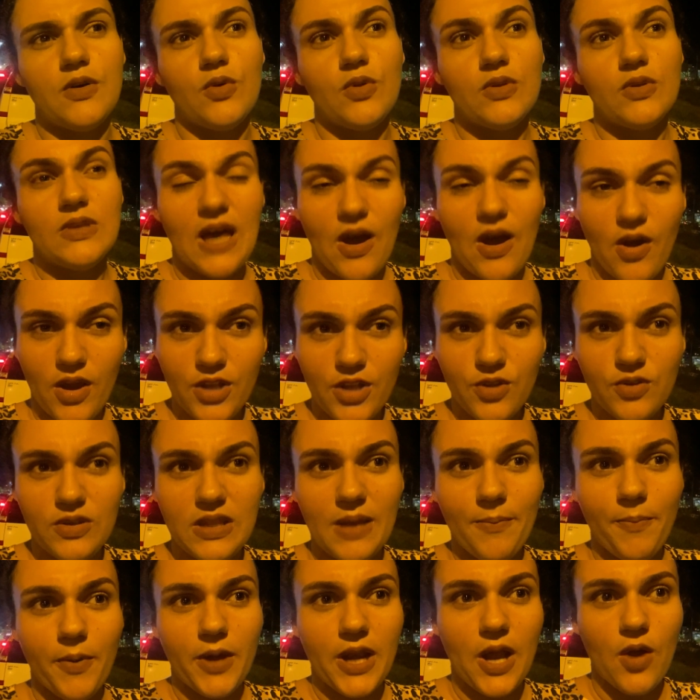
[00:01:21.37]
Na hora do
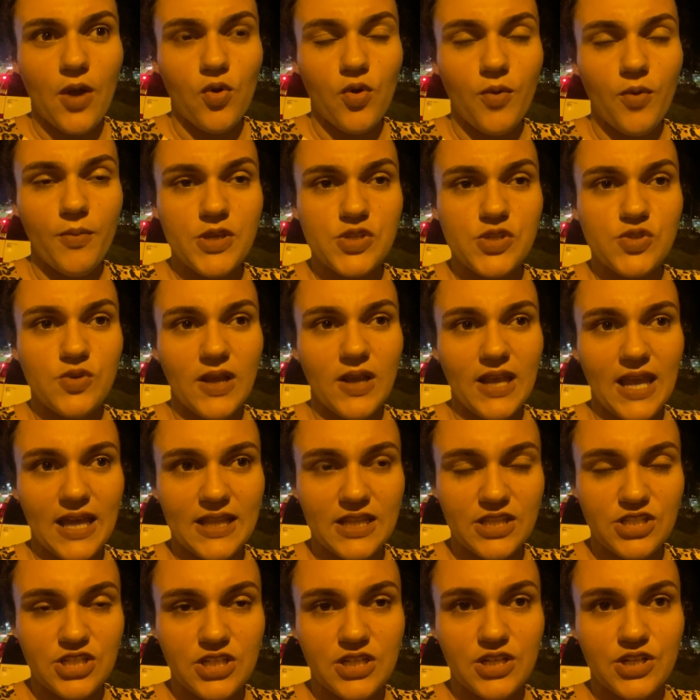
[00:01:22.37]
temporal começou a
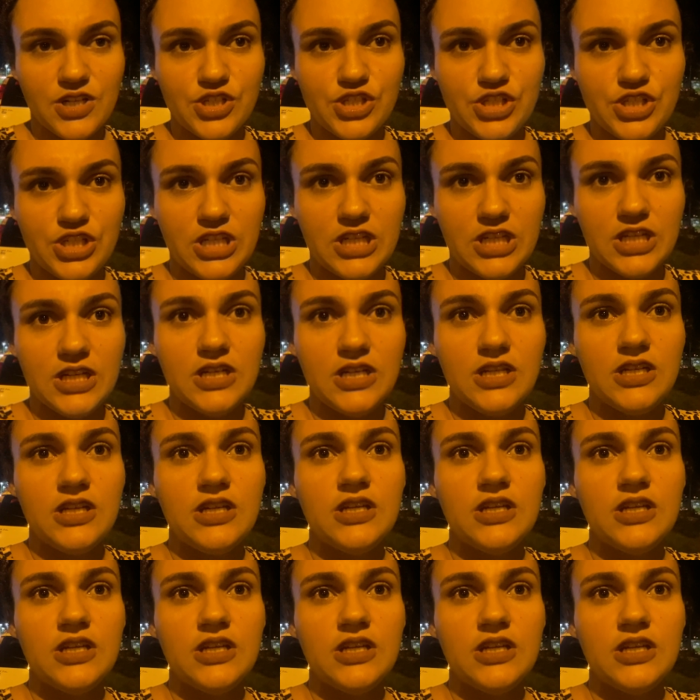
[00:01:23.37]
queda de energia.